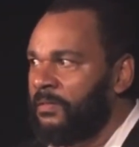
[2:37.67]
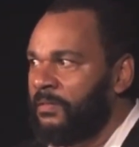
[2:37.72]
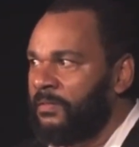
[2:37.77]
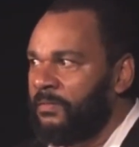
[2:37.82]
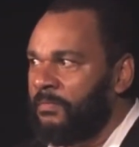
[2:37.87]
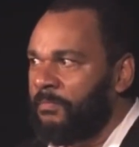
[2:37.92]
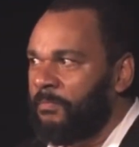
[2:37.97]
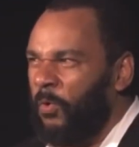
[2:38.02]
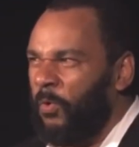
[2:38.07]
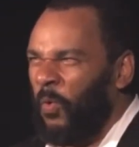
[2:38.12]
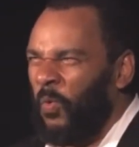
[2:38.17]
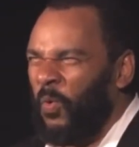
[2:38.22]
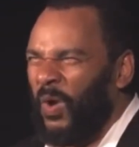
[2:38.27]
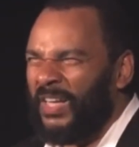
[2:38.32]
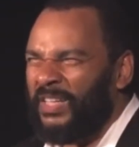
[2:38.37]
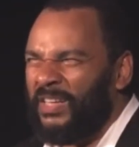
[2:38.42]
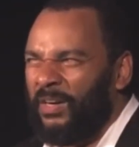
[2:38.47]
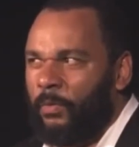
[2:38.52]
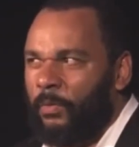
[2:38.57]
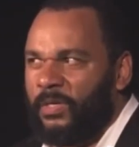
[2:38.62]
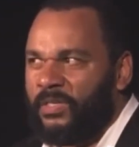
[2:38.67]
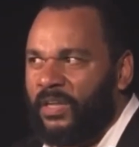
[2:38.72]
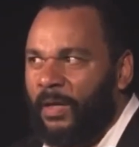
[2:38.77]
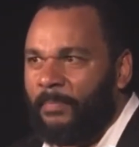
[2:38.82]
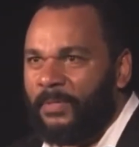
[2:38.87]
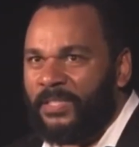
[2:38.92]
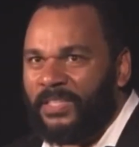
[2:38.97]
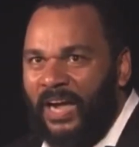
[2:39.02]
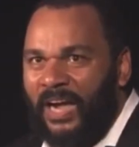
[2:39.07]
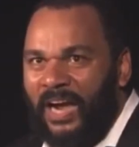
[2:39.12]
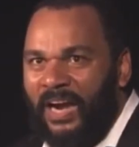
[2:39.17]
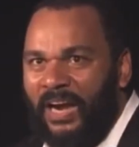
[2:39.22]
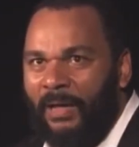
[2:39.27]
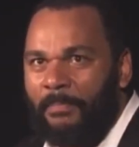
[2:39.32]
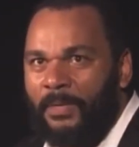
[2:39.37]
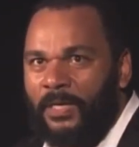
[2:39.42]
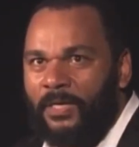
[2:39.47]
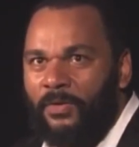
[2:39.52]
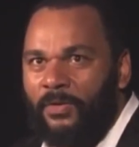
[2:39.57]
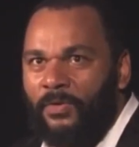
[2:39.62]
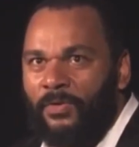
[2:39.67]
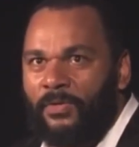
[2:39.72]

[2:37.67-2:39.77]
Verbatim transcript: Pourquoi je ressemble tant à la méduse